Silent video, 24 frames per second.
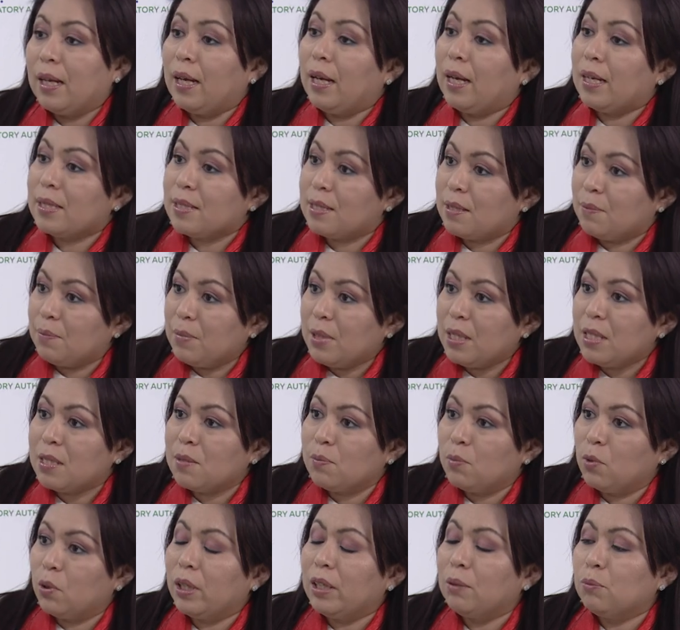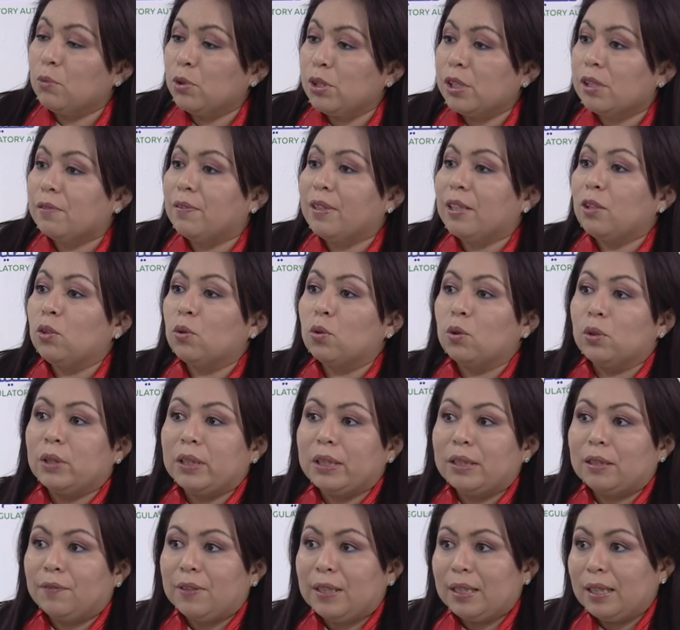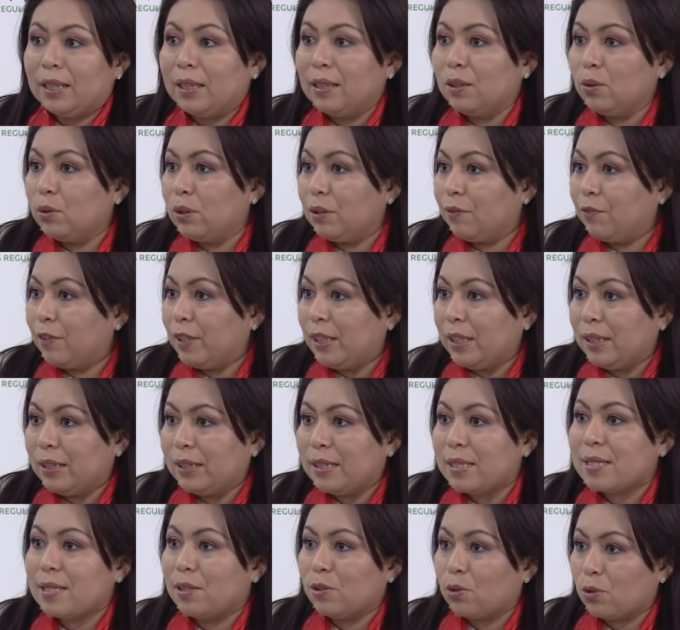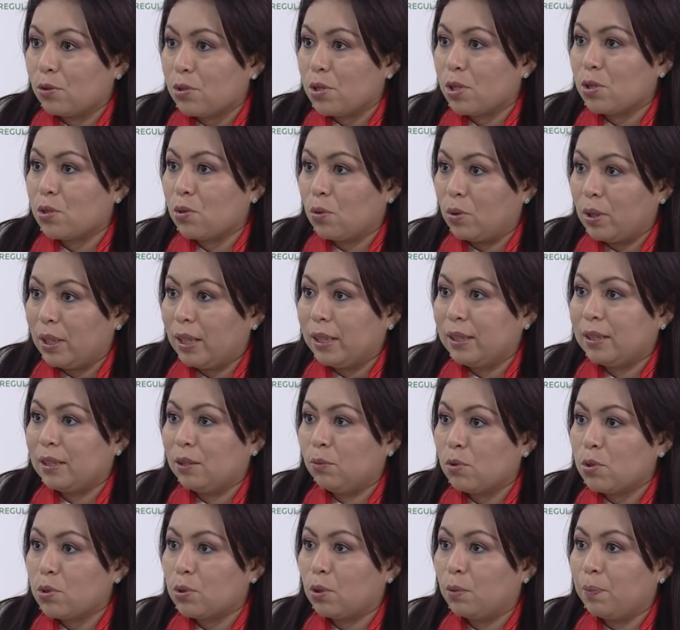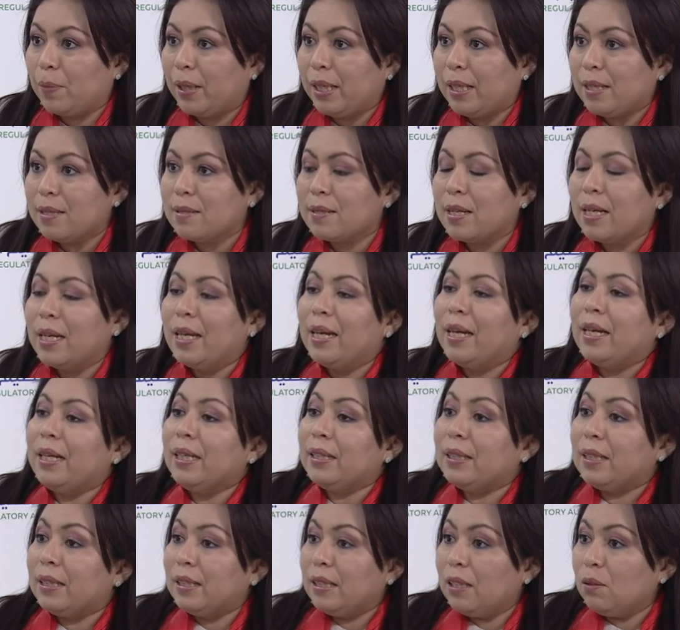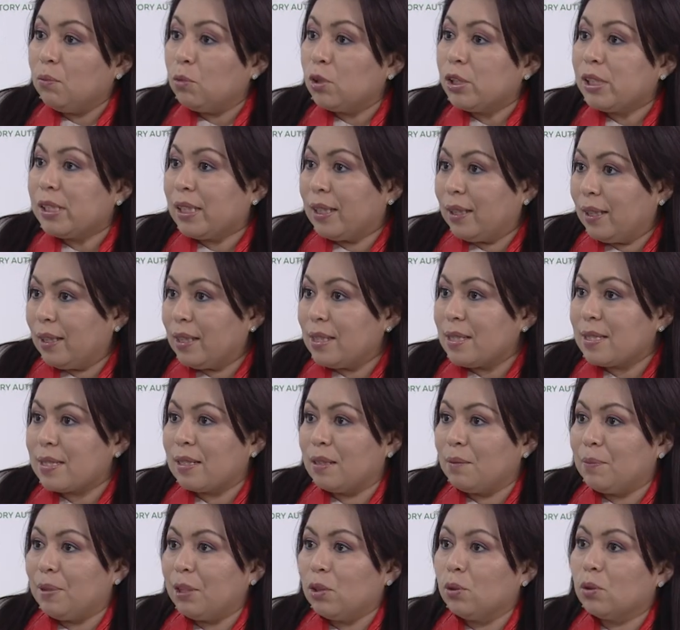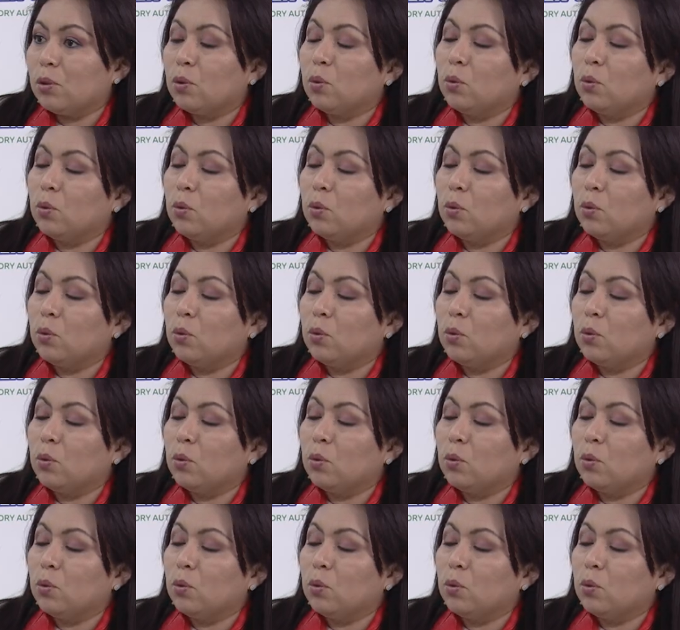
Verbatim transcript: Asimismo, hemos llevado conectividad a los diferentes centros escolares de nuestro país y tenemos ya en El Salvador